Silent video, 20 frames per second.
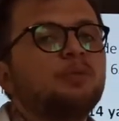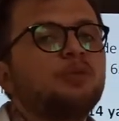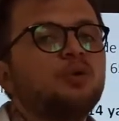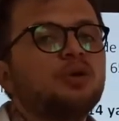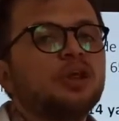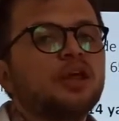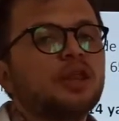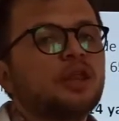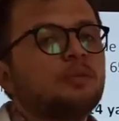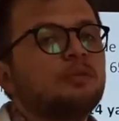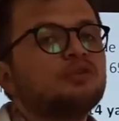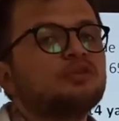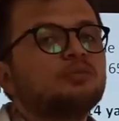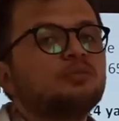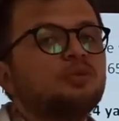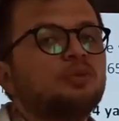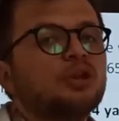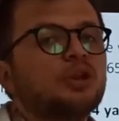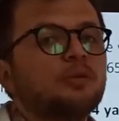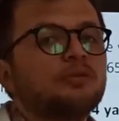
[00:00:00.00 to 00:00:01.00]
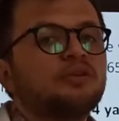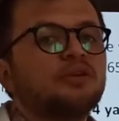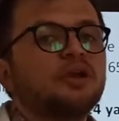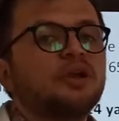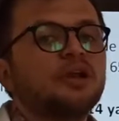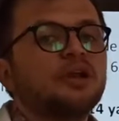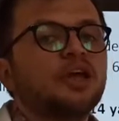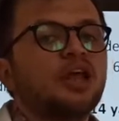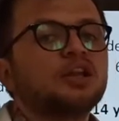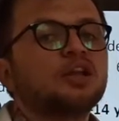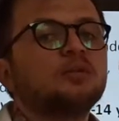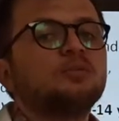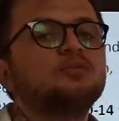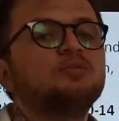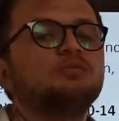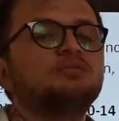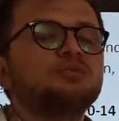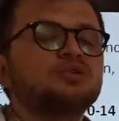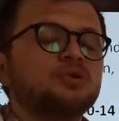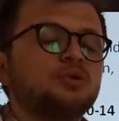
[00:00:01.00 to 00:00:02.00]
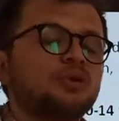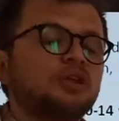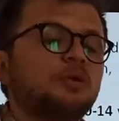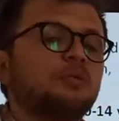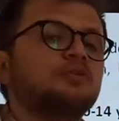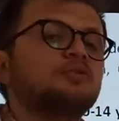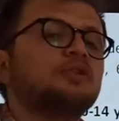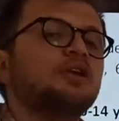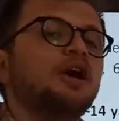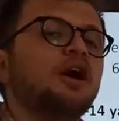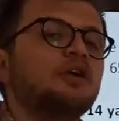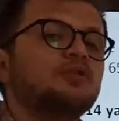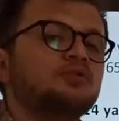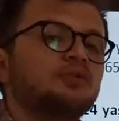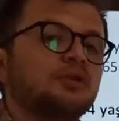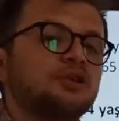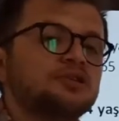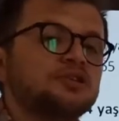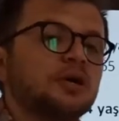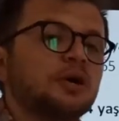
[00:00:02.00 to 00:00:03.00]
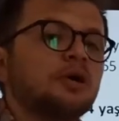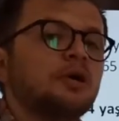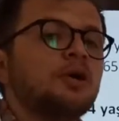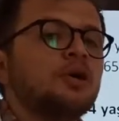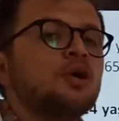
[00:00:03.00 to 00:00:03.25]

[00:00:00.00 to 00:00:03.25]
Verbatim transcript: bu ülkede bizim bu ülkemizde geri kalmış ülkemizde az olacak.